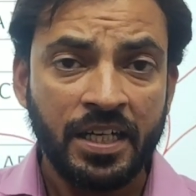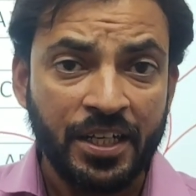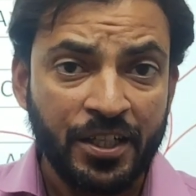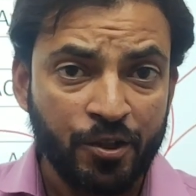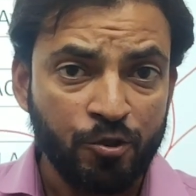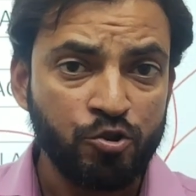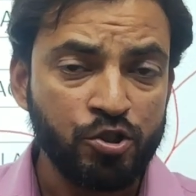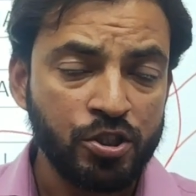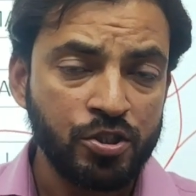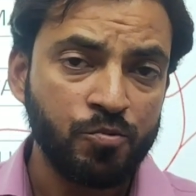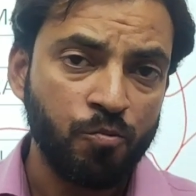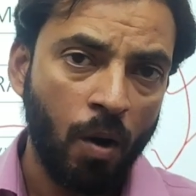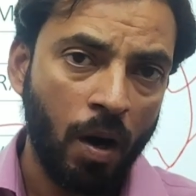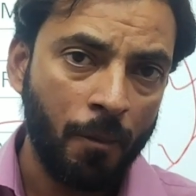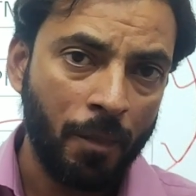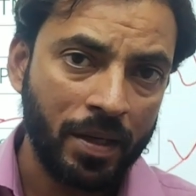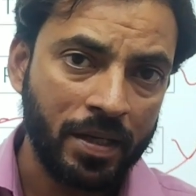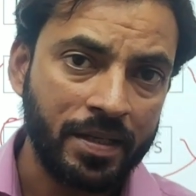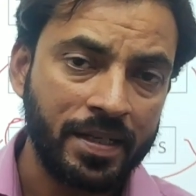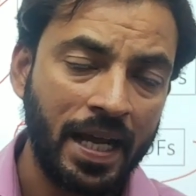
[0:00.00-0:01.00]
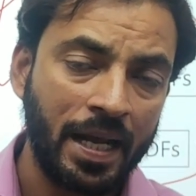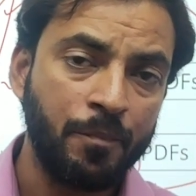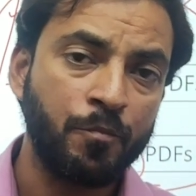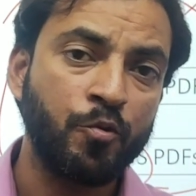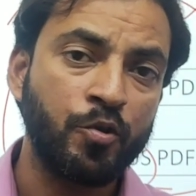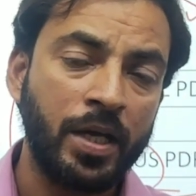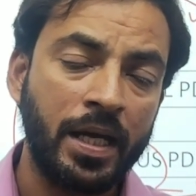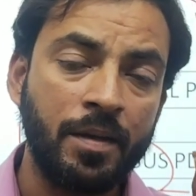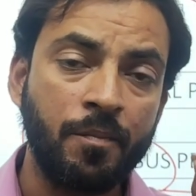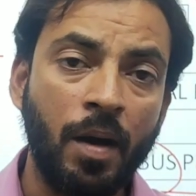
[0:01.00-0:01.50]
इंट्यूशन वहां पर टाइम
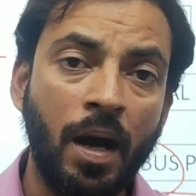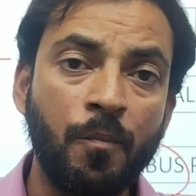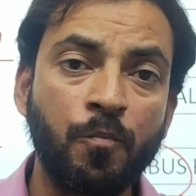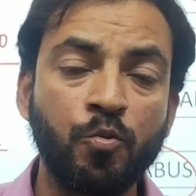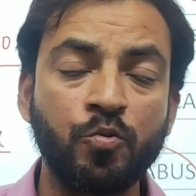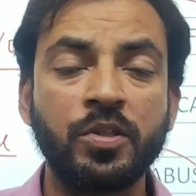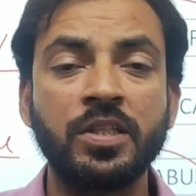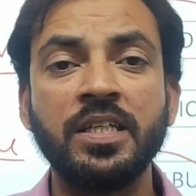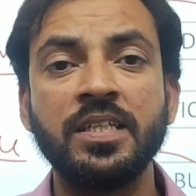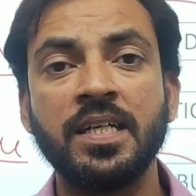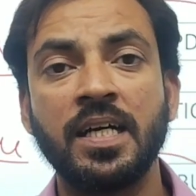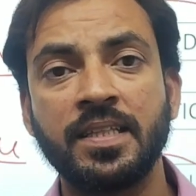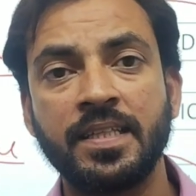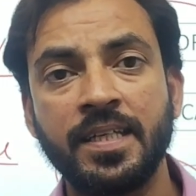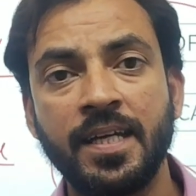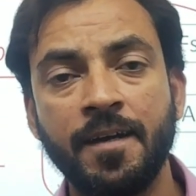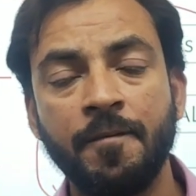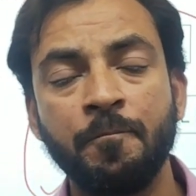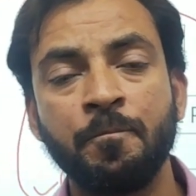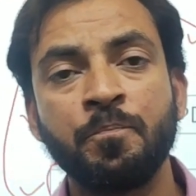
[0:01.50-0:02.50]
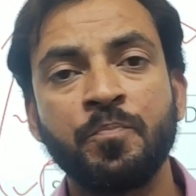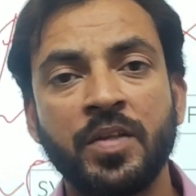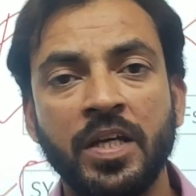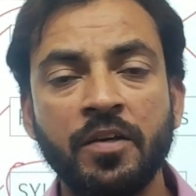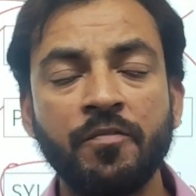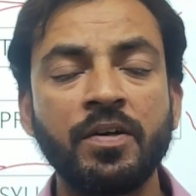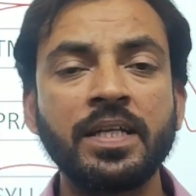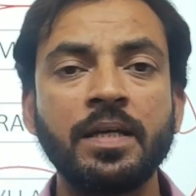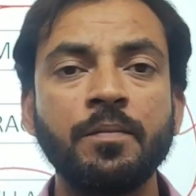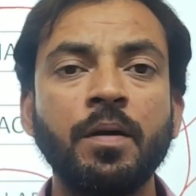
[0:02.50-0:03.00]
टू टाइम आपको दी जाती है
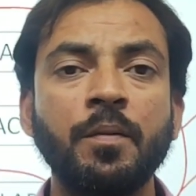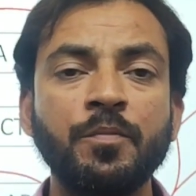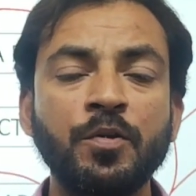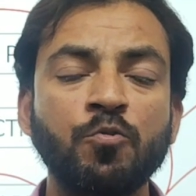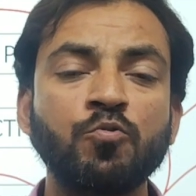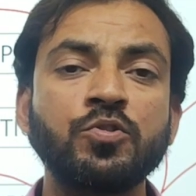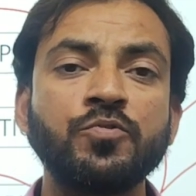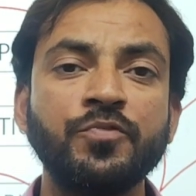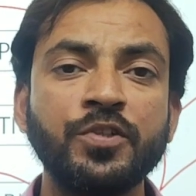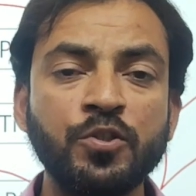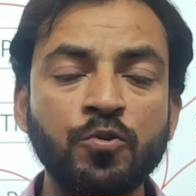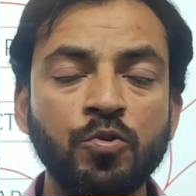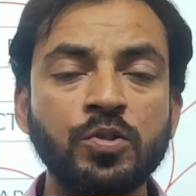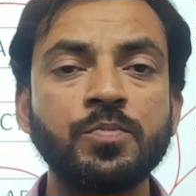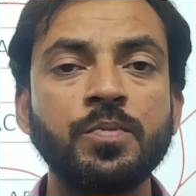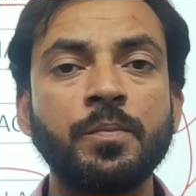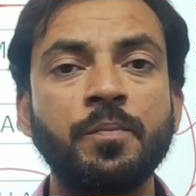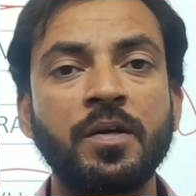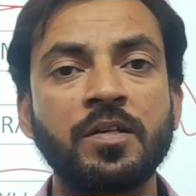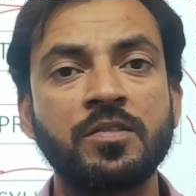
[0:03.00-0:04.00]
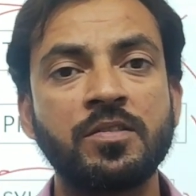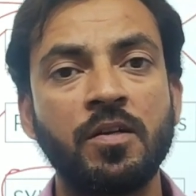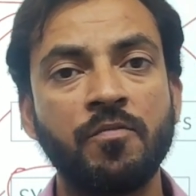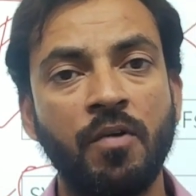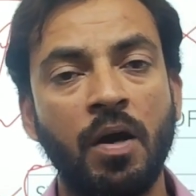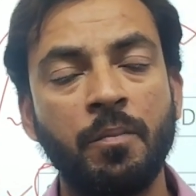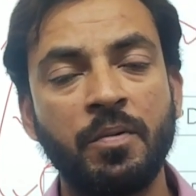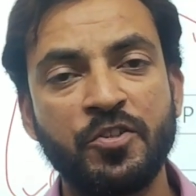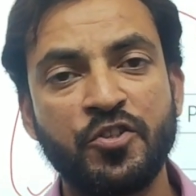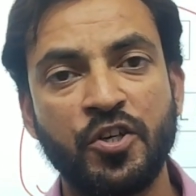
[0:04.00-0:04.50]
इवन कि मैं अपने कुछ वीडियोस भी पर्सनल
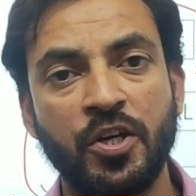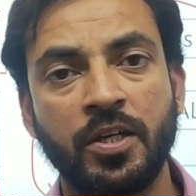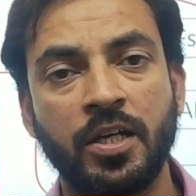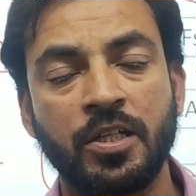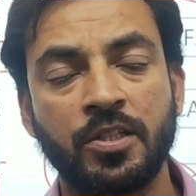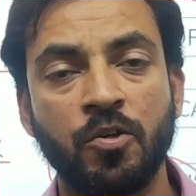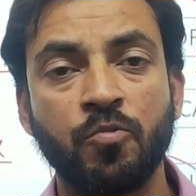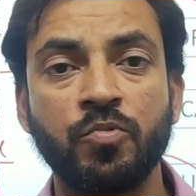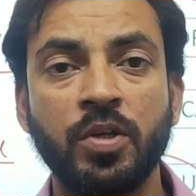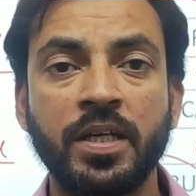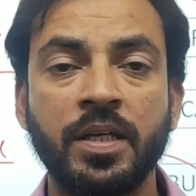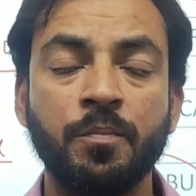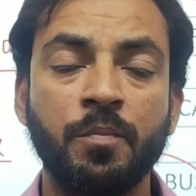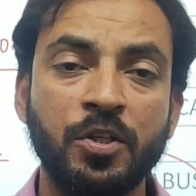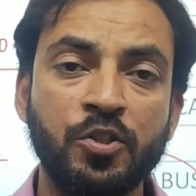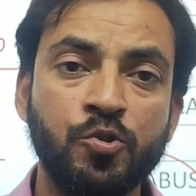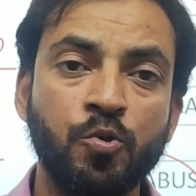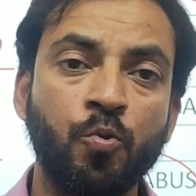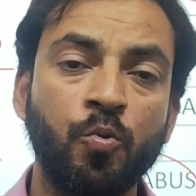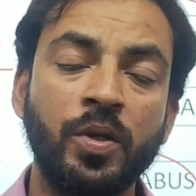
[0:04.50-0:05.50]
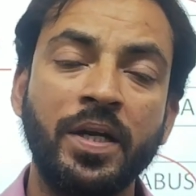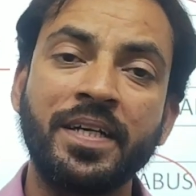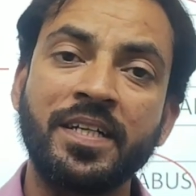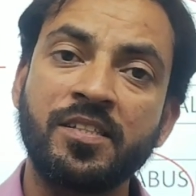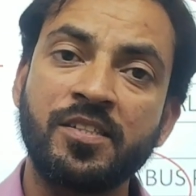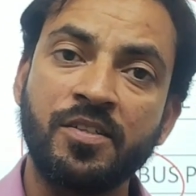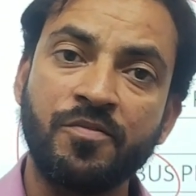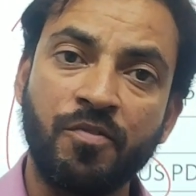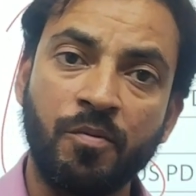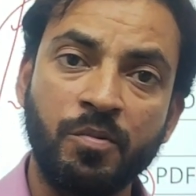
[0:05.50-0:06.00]
वहां पे शेयर करता हूं ताकि बच्चों को
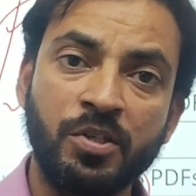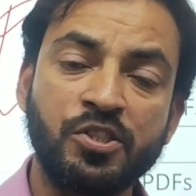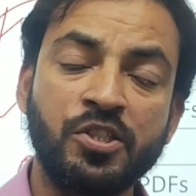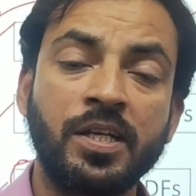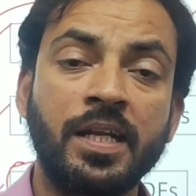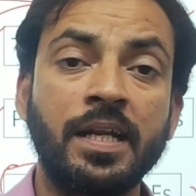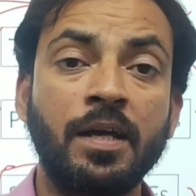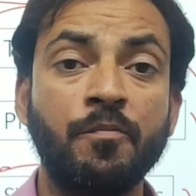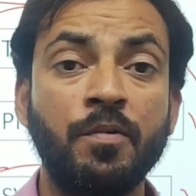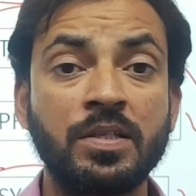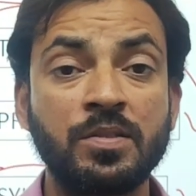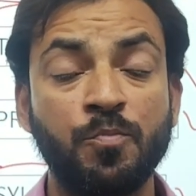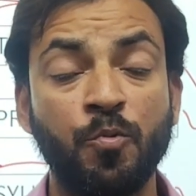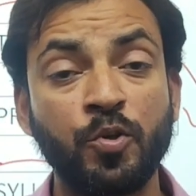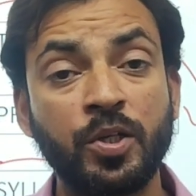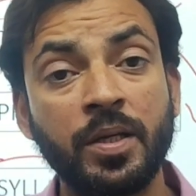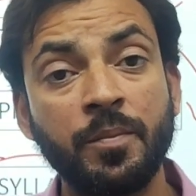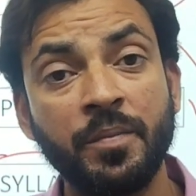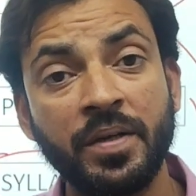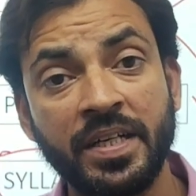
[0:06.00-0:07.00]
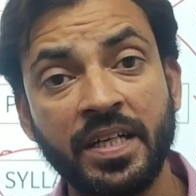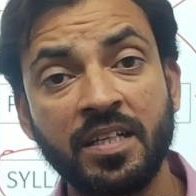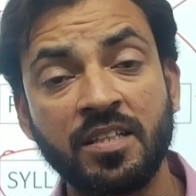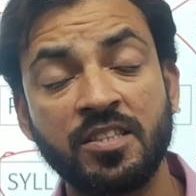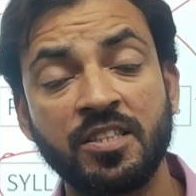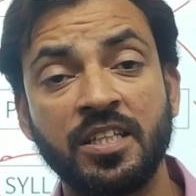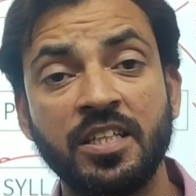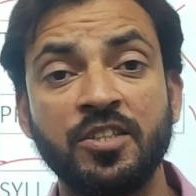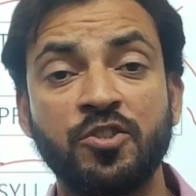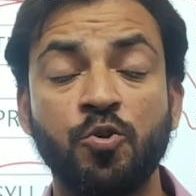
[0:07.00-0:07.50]
लेटेस्ट इन्फॉर्मेशन एनएमएस बोर्ड की
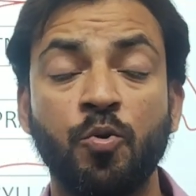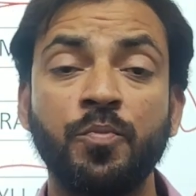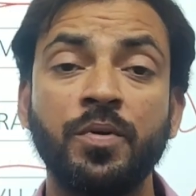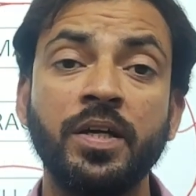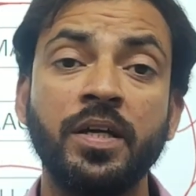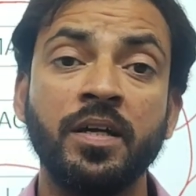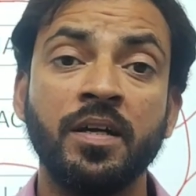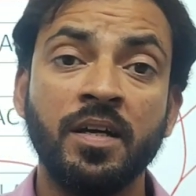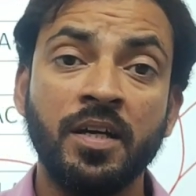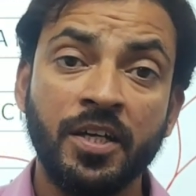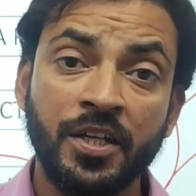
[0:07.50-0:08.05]
मीटिंग्स की जो भी